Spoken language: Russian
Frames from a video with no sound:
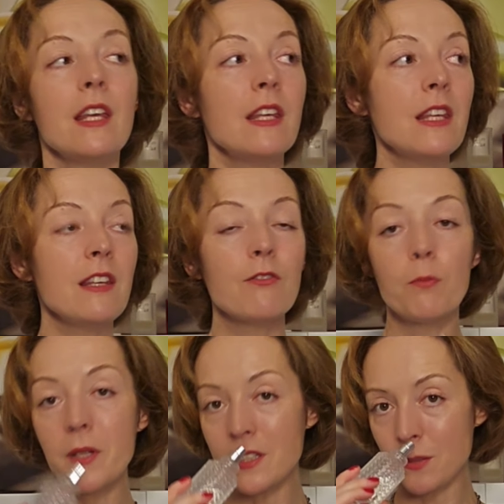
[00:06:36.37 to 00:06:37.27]
И, в
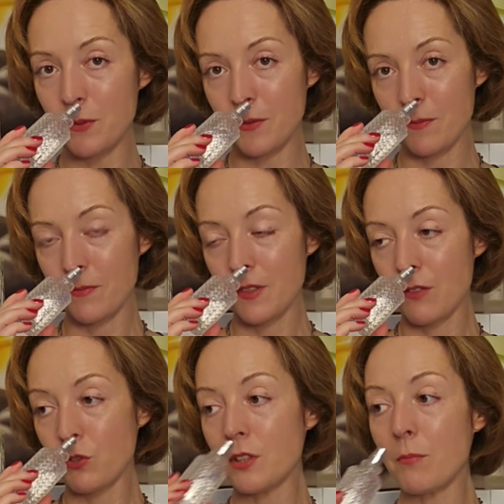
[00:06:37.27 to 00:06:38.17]
принципе,
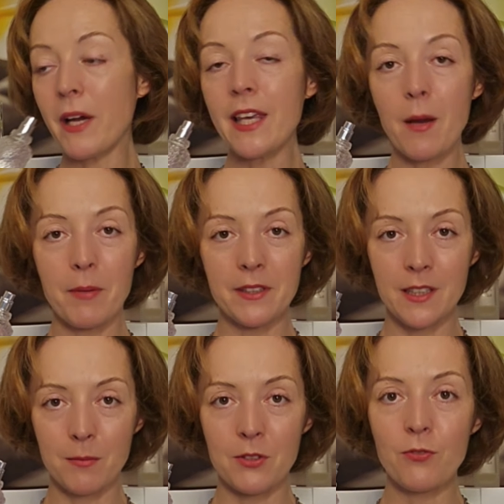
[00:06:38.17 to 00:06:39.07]
вот моя
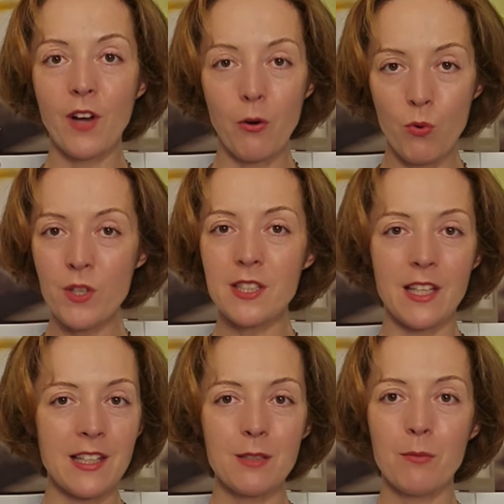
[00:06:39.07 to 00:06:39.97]
потребность в кокосе
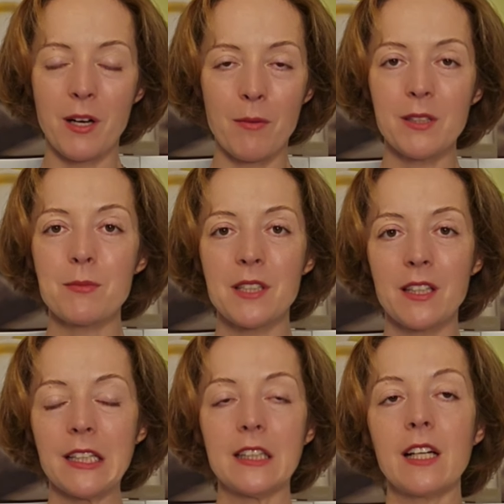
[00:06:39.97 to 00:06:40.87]
этим ароматом
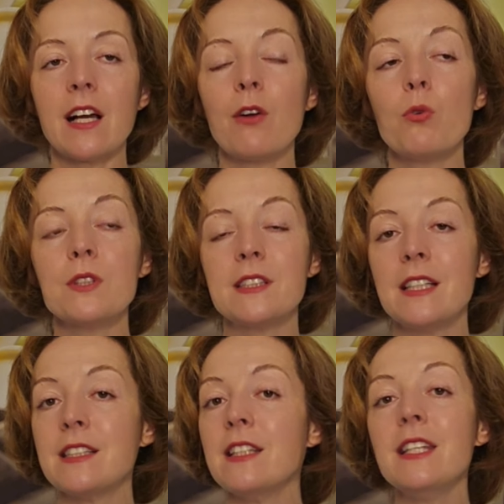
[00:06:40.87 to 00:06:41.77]
закрыта. Кокос
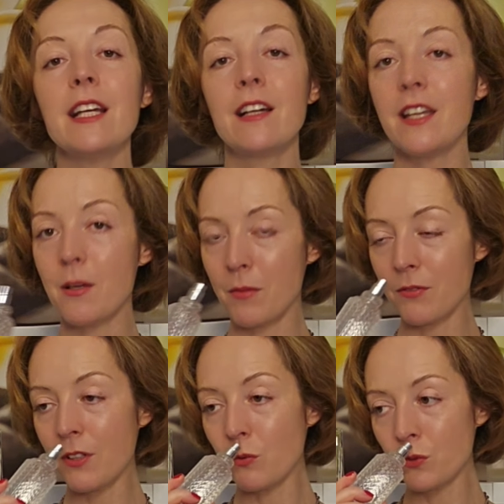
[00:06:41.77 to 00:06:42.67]
здесь не
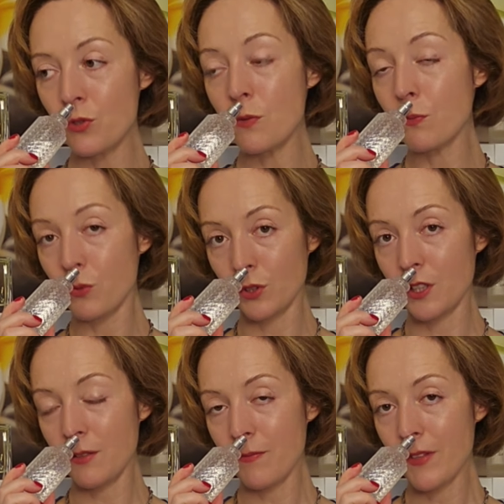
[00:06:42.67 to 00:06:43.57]
кремовый, он очень
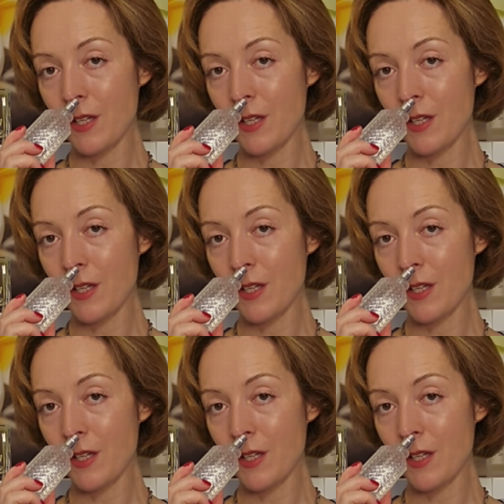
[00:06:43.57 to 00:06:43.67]
бодрый.